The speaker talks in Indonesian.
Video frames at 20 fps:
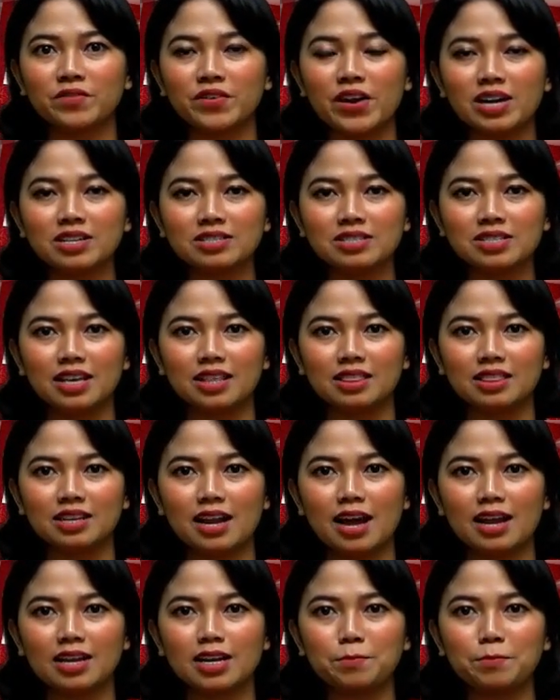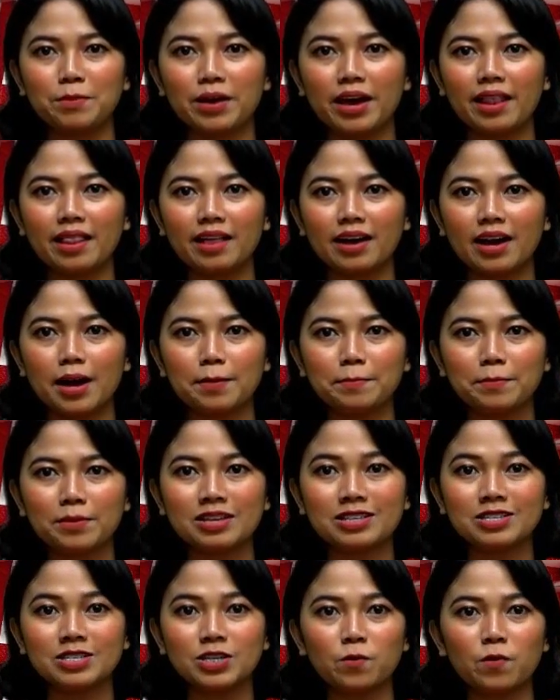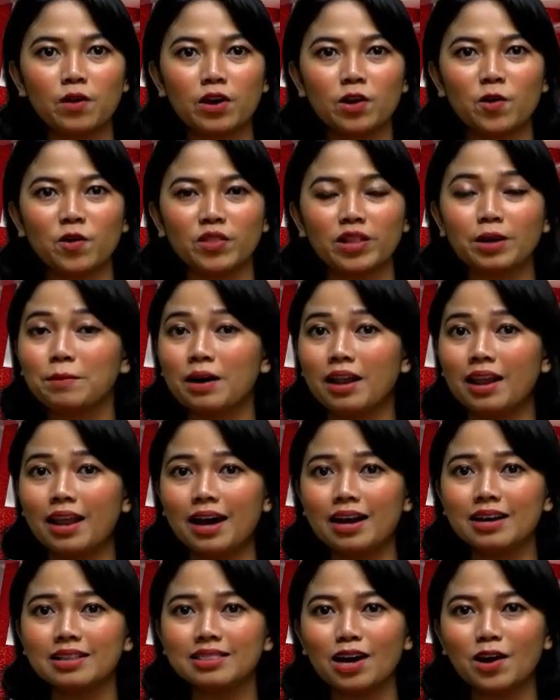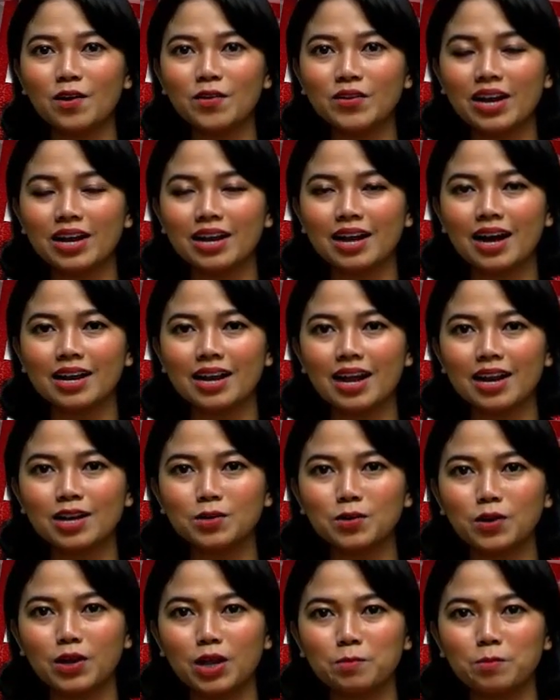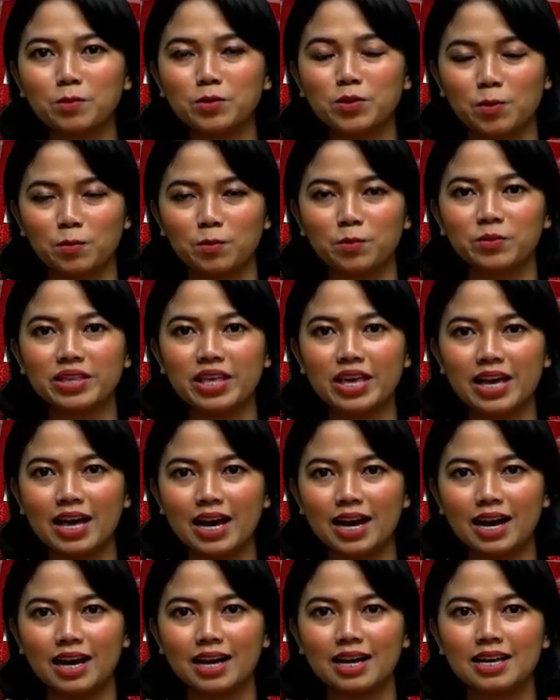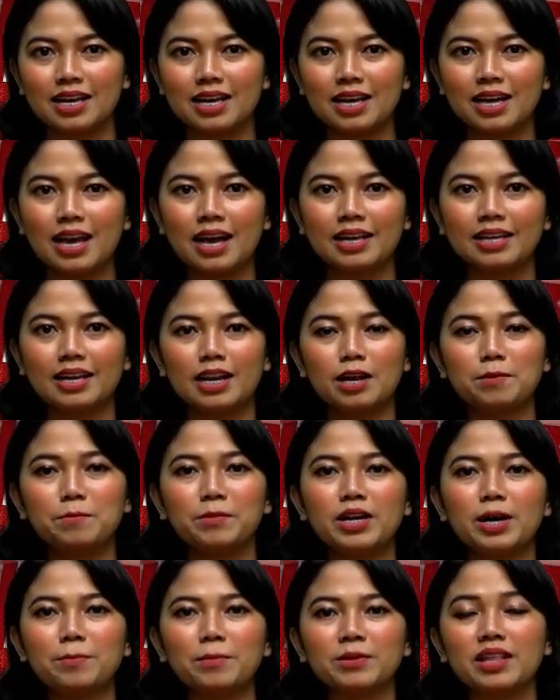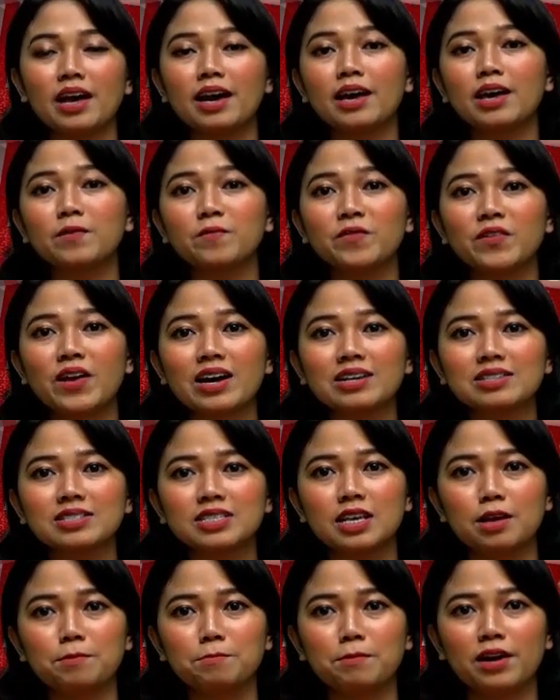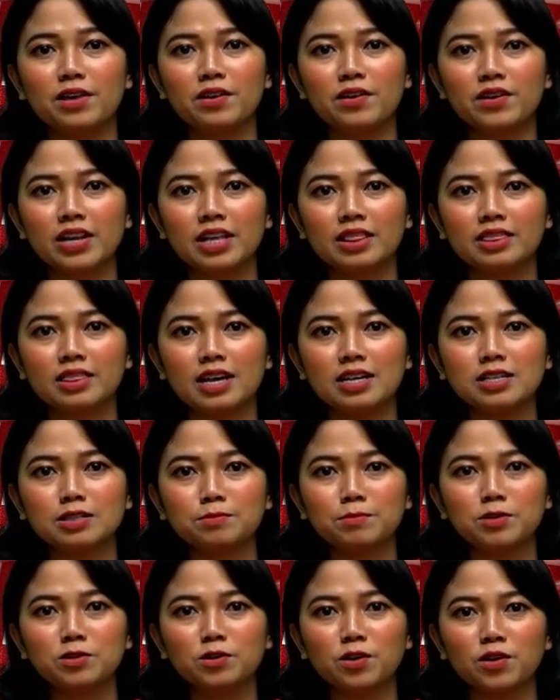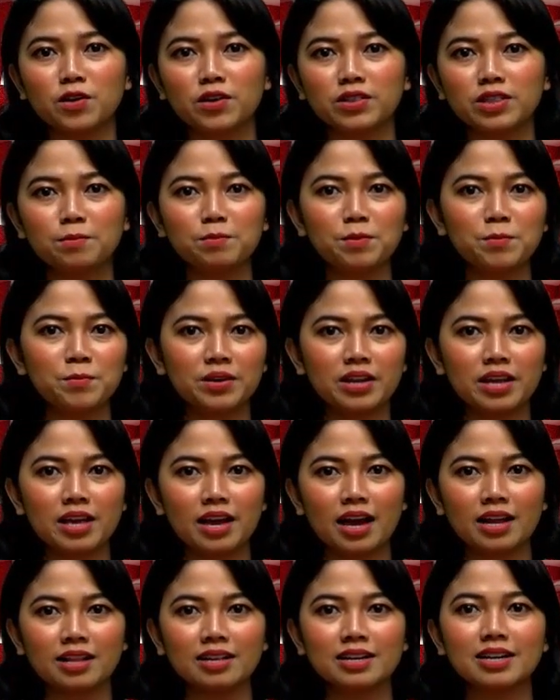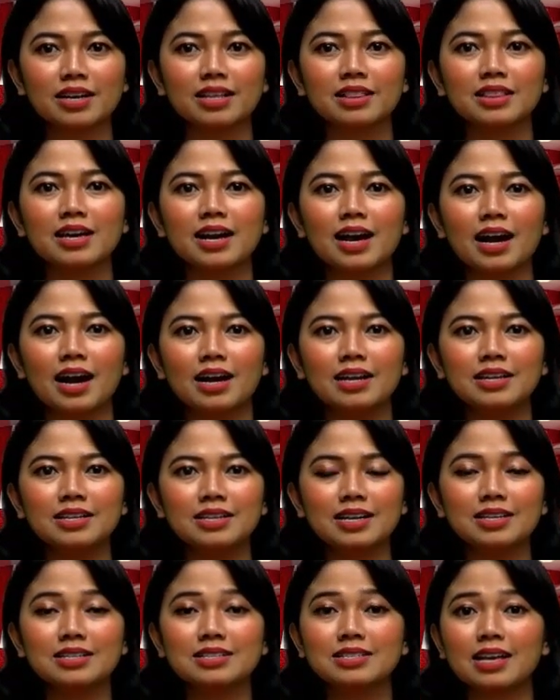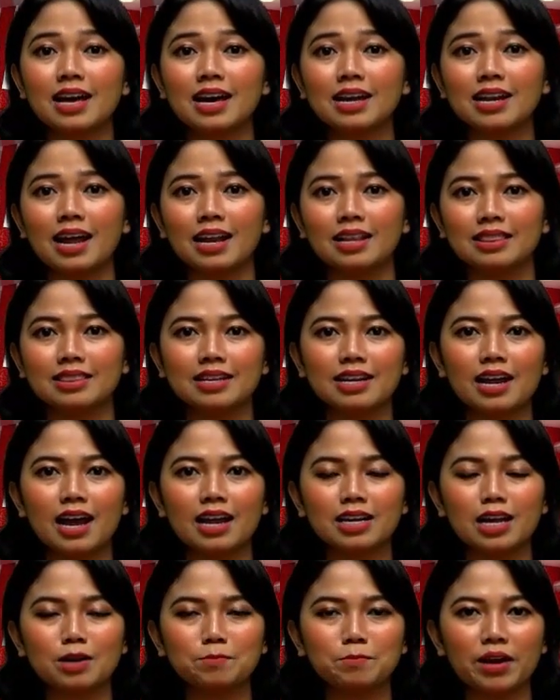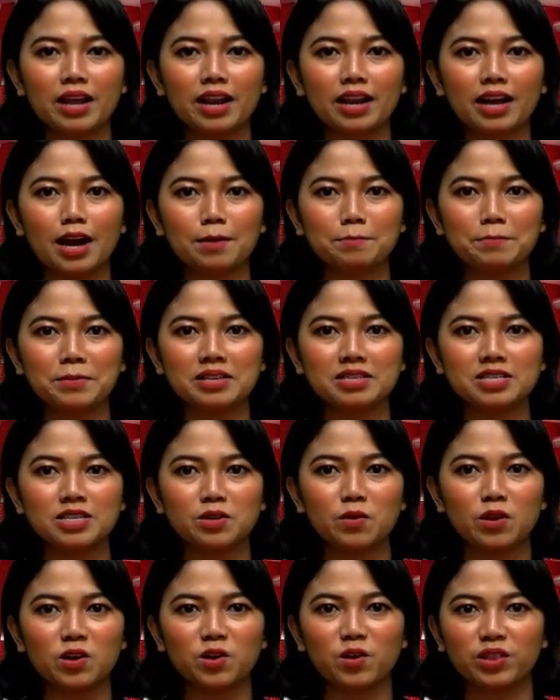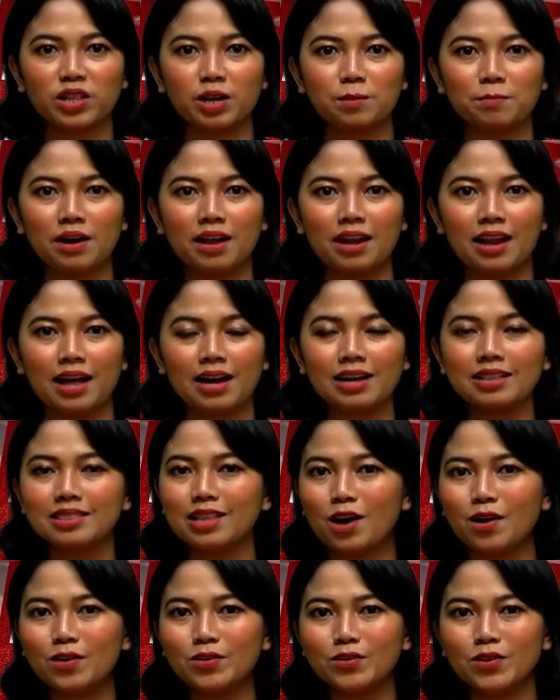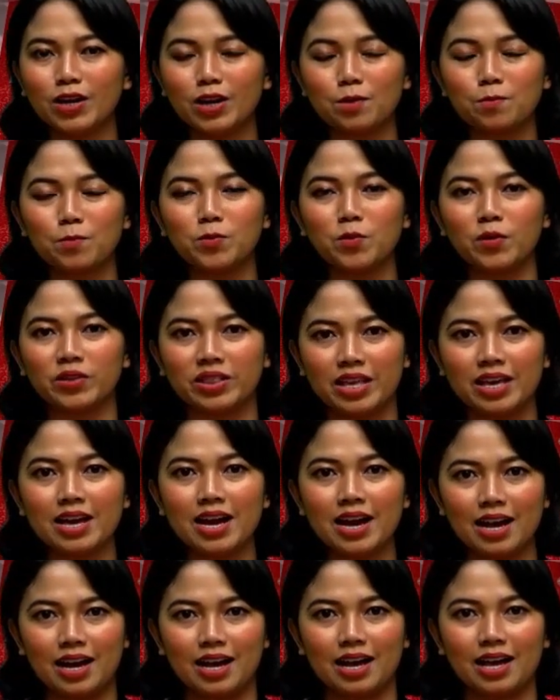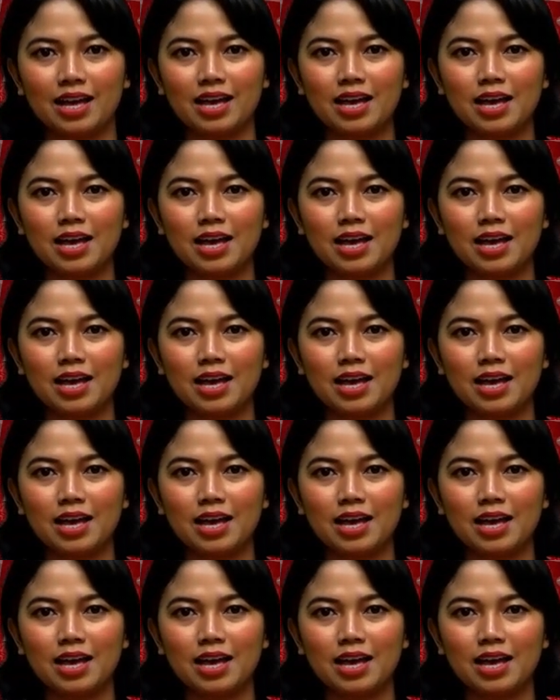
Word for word: fraksi terhadap LKPJ Wali Kota Malang tahun anggaran 2023. Dari pendapat akhir fraksi, mayoritas menyoroti pemberikan kritikan dan saran terhadap LKPJ Wali Kota Malang tahun 2023.